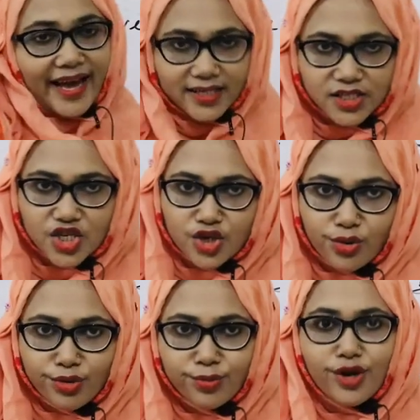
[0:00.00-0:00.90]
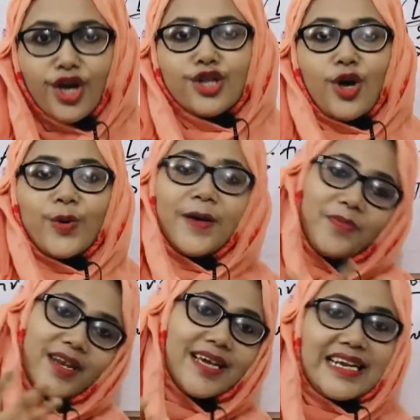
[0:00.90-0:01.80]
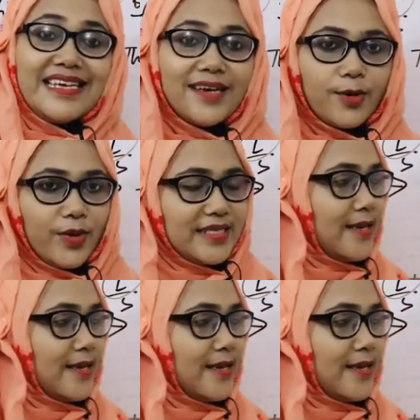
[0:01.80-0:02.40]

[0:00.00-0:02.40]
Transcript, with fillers: দেখাতে চেষ্টা করব তখন আপনারা ক্লিয়ার হয়ে